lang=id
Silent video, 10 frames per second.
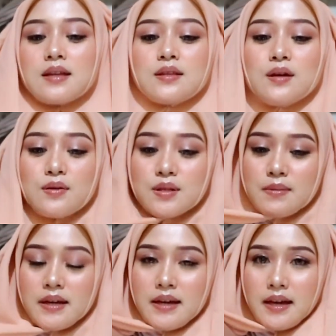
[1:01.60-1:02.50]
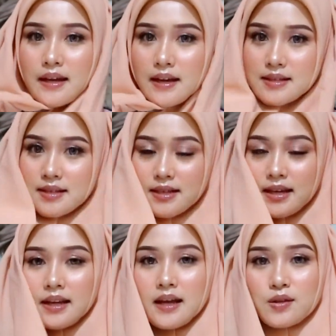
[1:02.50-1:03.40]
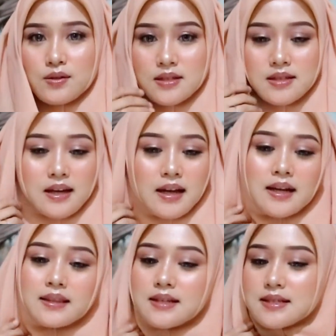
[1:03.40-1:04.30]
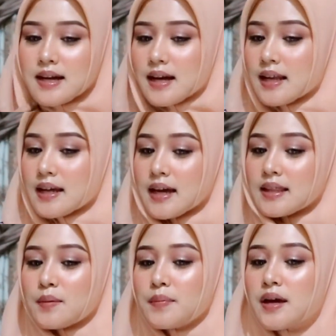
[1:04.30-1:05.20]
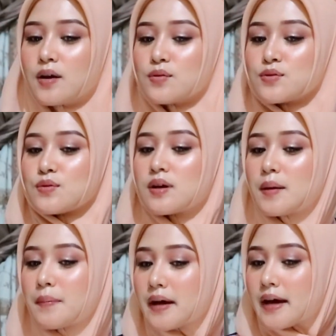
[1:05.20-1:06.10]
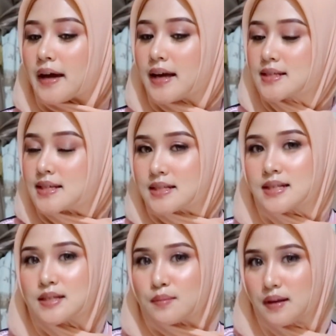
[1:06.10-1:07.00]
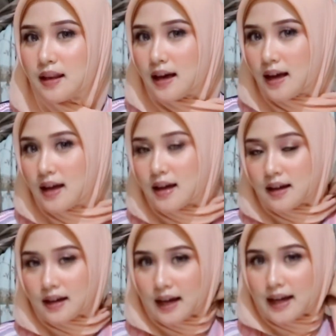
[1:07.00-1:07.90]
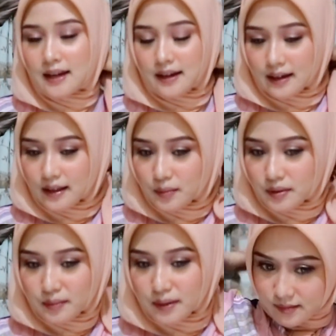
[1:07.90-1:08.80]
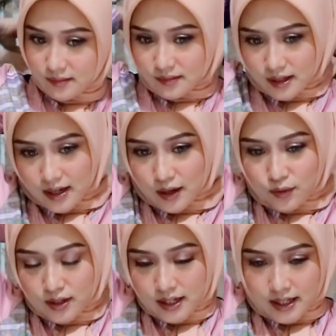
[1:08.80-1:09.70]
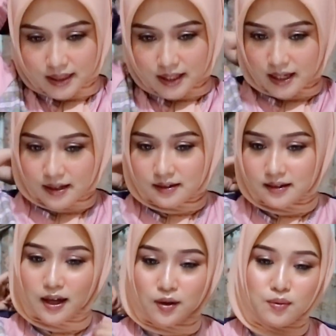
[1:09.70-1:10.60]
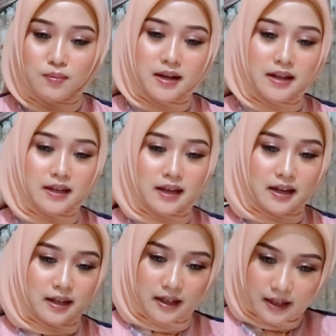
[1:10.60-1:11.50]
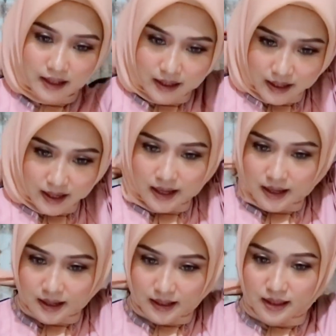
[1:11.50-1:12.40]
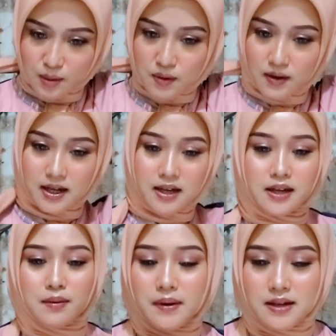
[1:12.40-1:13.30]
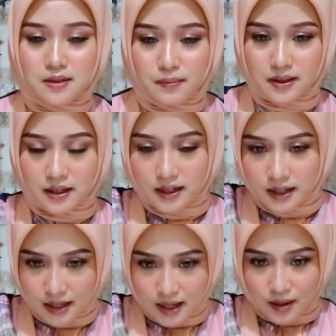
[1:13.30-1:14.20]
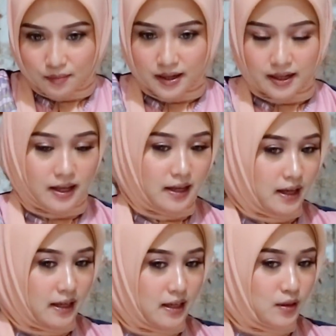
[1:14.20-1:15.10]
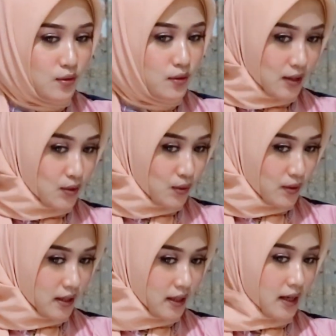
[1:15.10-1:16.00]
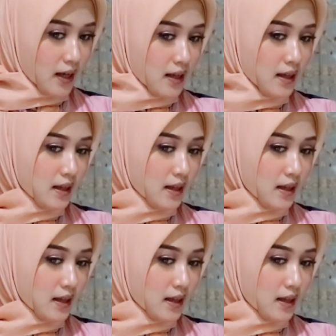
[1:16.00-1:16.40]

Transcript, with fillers: Terus bagian yang sisi kiri atau sisi kanan terserah kalian, tapi aku suka pakai yang sisi sebelah kanan ya teman-teman. Dan aku lilitin, lalu bagian ininya kita bawa lagi ke depan seperti ini. Bagian yang ini tuh diturunin ya.